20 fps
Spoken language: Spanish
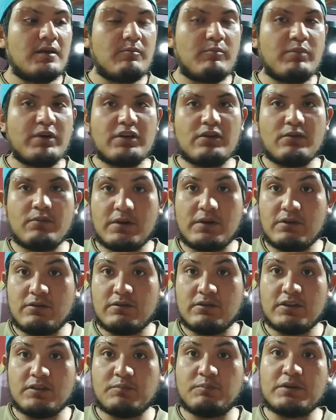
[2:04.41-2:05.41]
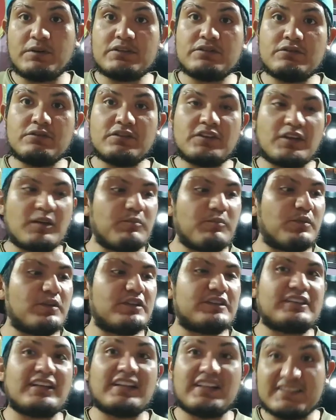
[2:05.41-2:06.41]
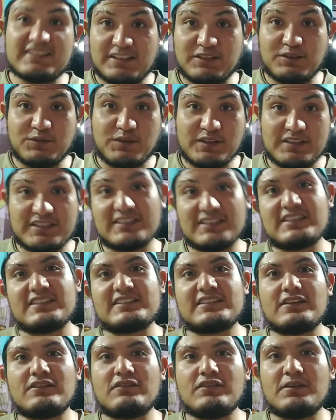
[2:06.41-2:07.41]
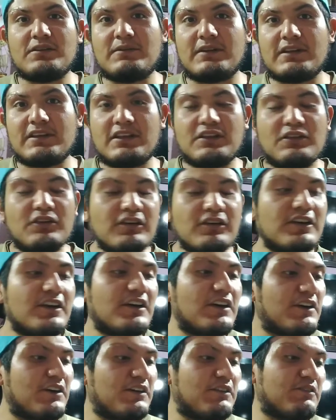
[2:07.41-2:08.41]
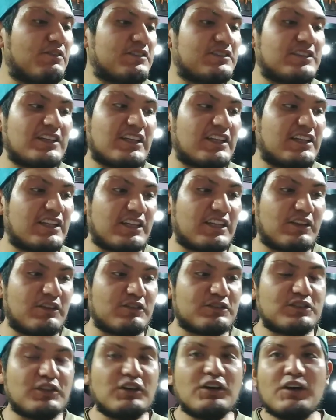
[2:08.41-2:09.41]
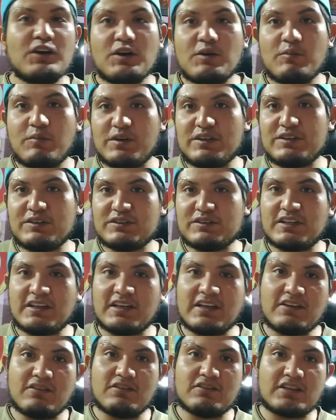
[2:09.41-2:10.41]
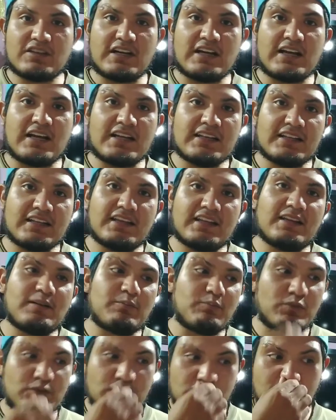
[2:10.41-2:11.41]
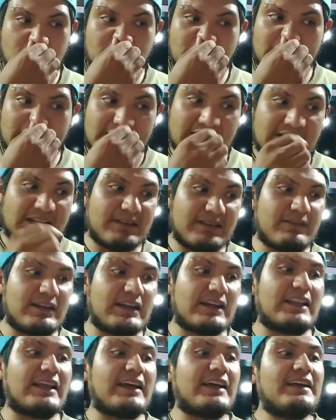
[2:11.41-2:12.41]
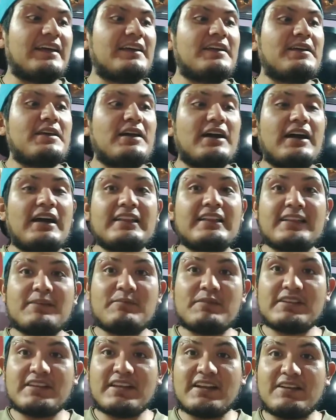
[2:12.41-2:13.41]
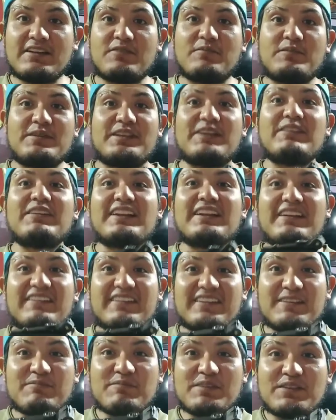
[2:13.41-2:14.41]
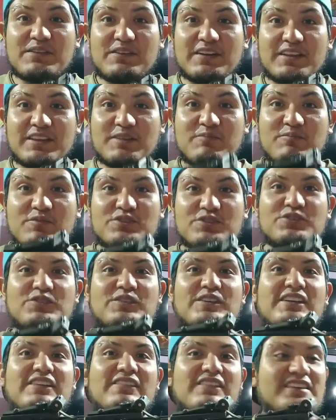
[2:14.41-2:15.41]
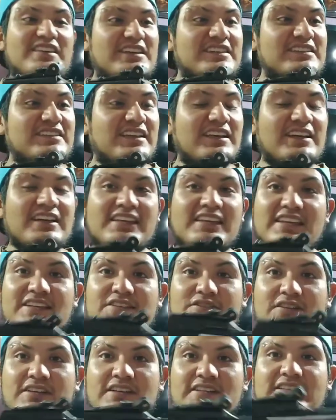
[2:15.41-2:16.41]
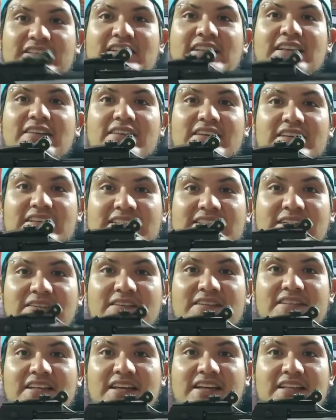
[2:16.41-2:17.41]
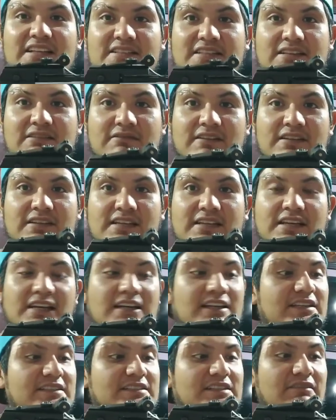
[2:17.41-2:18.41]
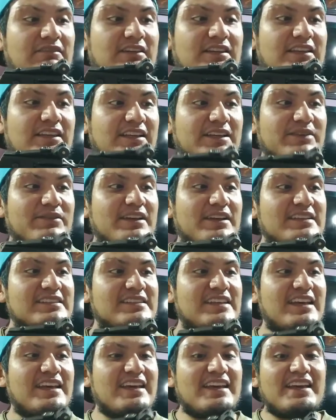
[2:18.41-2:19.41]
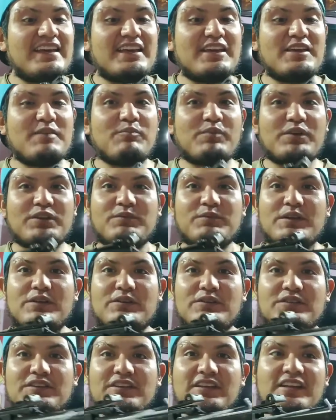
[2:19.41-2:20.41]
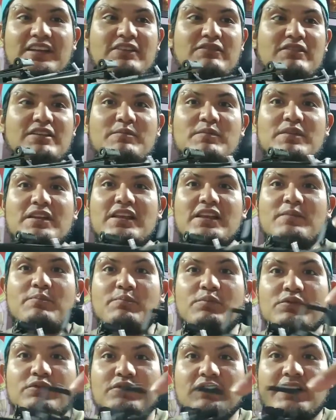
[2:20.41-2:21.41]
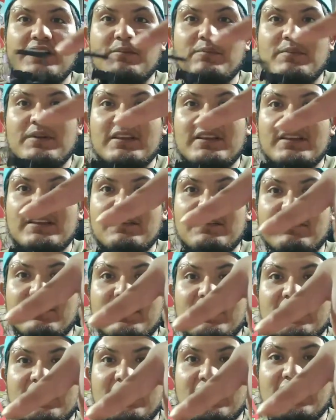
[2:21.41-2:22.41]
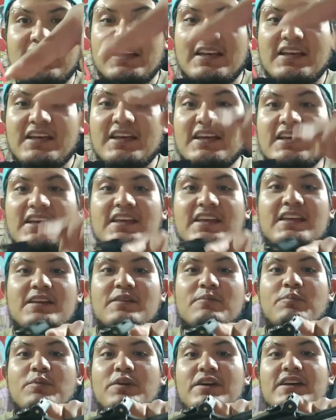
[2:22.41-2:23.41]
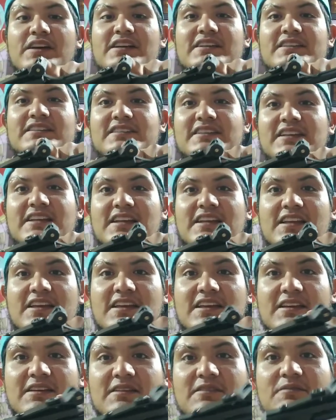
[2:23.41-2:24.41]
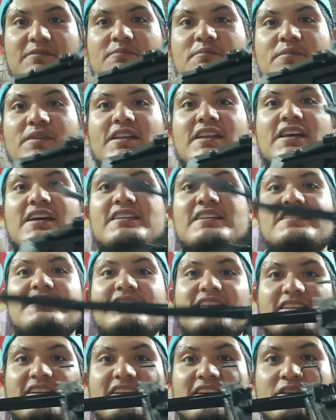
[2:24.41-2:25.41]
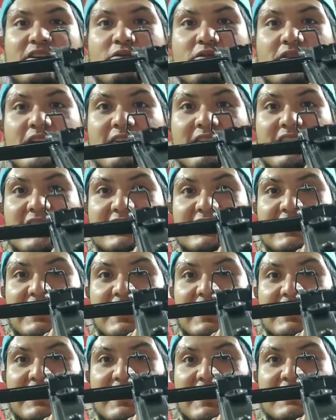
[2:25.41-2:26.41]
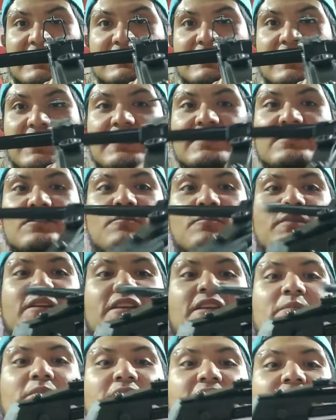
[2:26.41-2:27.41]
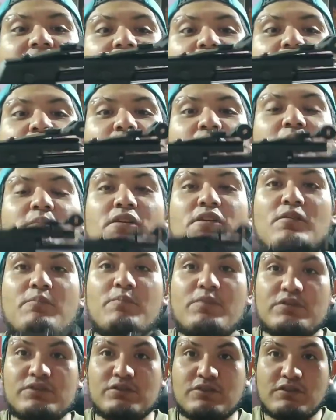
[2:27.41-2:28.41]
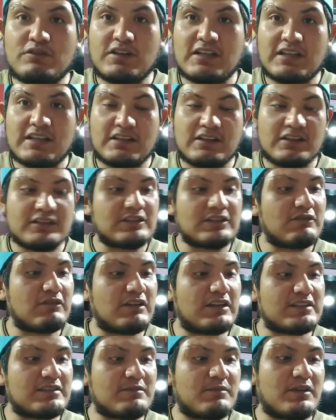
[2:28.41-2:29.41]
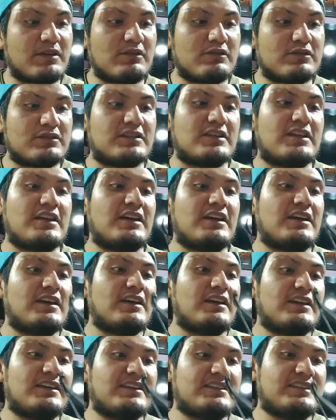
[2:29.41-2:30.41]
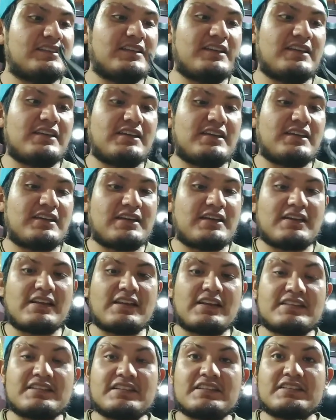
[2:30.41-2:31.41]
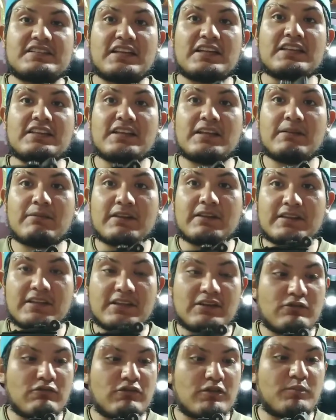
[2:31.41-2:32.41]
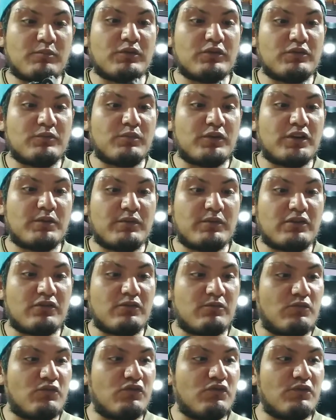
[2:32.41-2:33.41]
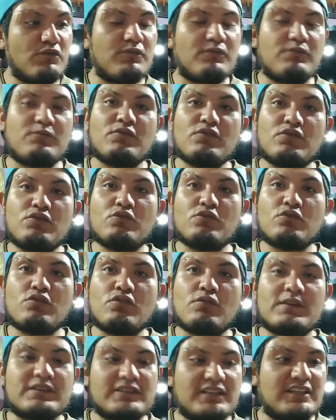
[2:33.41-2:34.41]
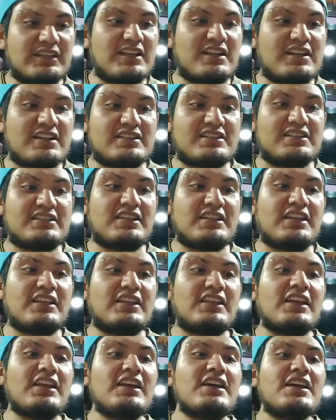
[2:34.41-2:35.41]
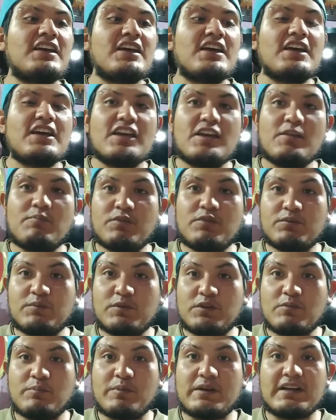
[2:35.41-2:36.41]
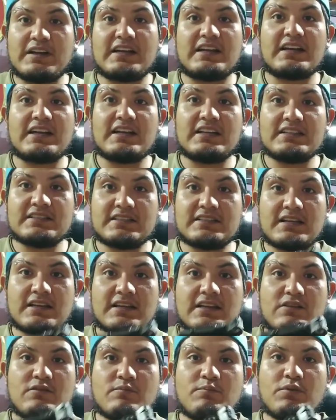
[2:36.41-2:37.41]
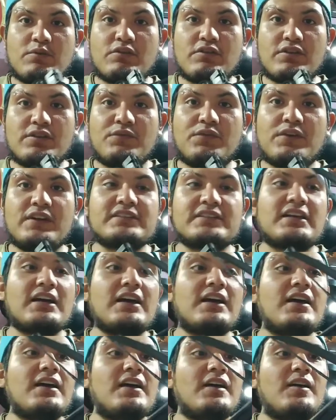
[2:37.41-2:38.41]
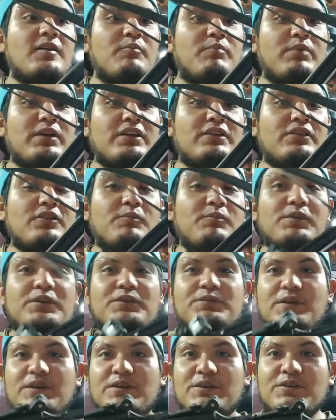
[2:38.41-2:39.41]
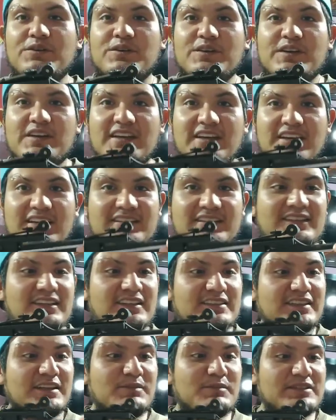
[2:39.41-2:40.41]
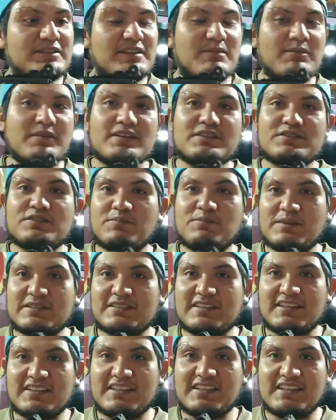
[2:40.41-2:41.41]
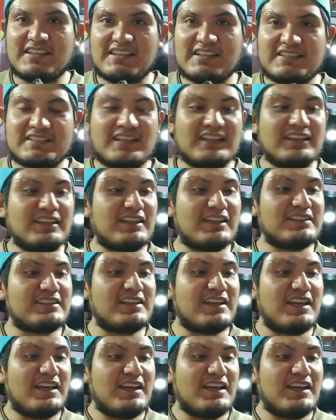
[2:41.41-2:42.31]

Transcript: Pero bueno, después de un tiempo de estar lanzando flechas, que es algo divertido, no es nada tedioso, pues yo sé que encontrarán el punto para calibrarla. Altamente recomendable, la verdad me divertí mucho con la ballesta y eso que esta es la ballesta básica de 50, de 50 libras y pues bueno, tiene una mira de punto en la parte de enfrente y pues tiene miras regulables atrás. Es completamente de polímero, pero eso no la, eso no hace menos este, resistente. La verdad tiene un cuerpo de un polímero muy, muy duro, bastante resistente. Y pues bueno, para cargarla se requiere un poco de fuerza. Pero pues bueno, estas armas también son bastante interesantes.